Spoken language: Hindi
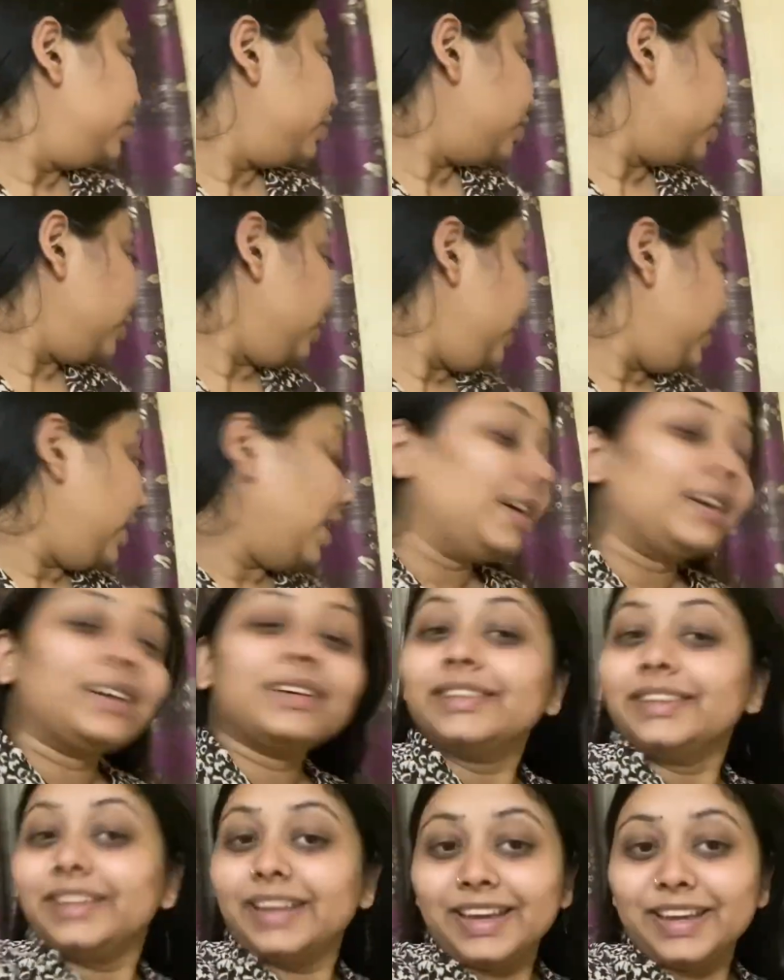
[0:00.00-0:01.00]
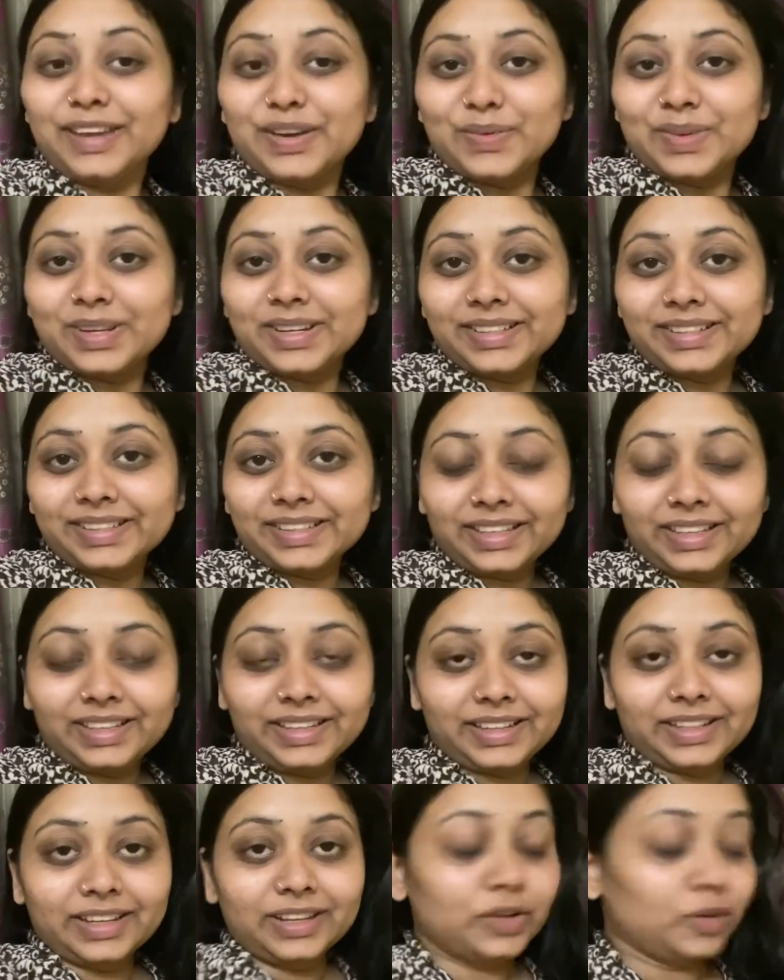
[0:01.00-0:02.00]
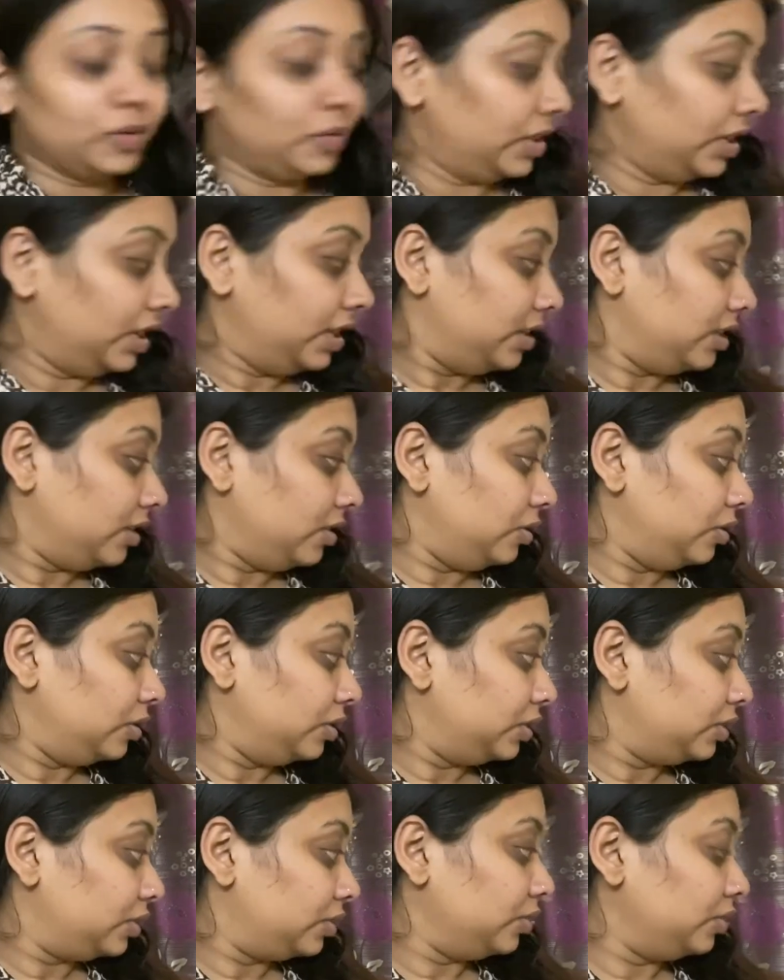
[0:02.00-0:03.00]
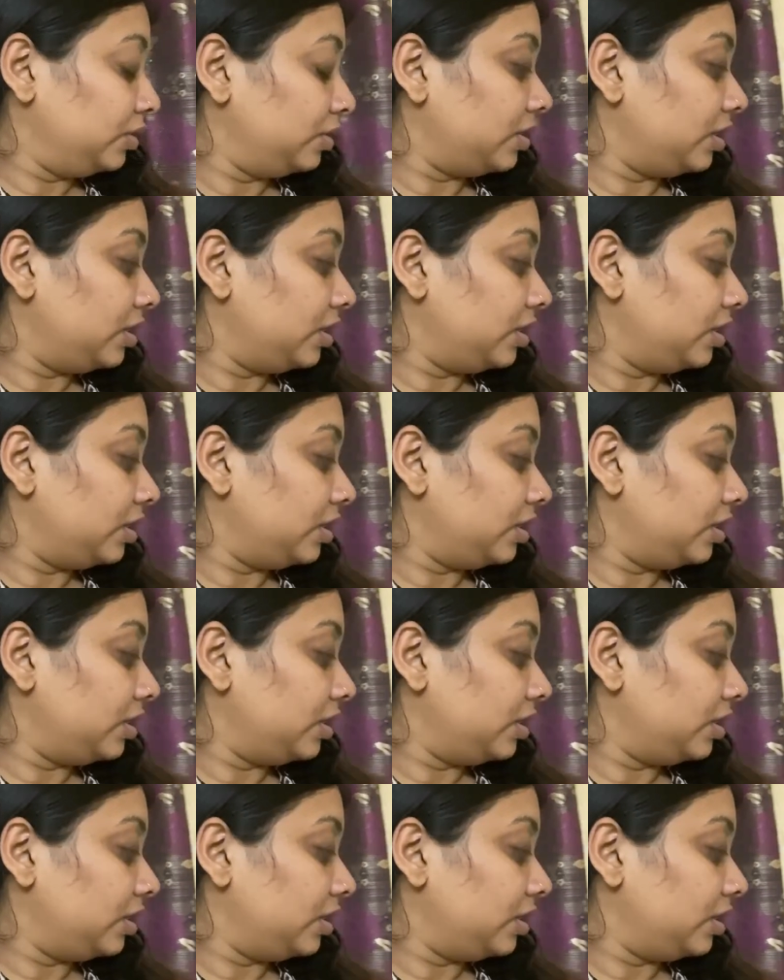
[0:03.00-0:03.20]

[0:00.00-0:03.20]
सो so, या yeah, यही है मेरा स्किन केयर रूटीन ऑल्सो